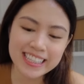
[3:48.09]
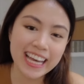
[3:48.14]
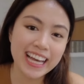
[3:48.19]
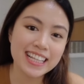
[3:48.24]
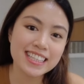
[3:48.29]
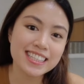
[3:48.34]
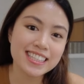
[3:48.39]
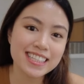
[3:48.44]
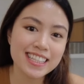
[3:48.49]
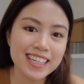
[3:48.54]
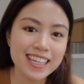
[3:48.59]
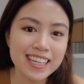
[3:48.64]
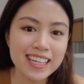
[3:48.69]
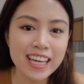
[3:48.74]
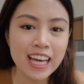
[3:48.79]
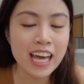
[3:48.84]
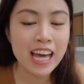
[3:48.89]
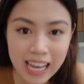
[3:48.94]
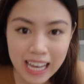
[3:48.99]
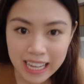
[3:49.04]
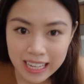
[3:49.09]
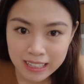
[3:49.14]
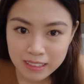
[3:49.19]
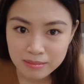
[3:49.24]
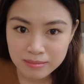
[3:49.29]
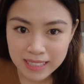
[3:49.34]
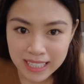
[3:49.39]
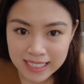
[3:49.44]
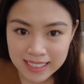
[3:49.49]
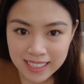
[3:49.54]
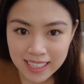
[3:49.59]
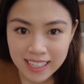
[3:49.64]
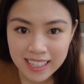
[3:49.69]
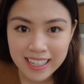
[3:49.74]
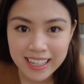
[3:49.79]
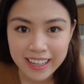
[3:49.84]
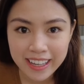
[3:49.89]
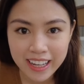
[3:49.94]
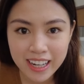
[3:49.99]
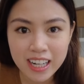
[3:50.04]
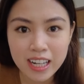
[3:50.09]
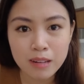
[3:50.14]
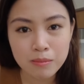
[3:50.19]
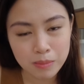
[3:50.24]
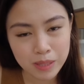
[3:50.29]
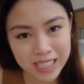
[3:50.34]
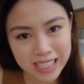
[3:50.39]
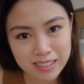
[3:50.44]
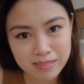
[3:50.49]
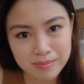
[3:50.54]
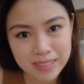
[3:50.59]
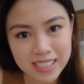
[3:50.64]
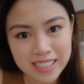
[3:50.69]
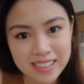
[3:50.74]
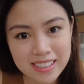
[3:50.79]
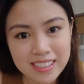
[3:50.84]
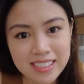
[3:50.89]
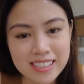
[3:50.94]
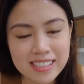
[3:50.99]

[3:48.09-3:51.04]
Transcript: Dahil today, I am getting a hair appointment.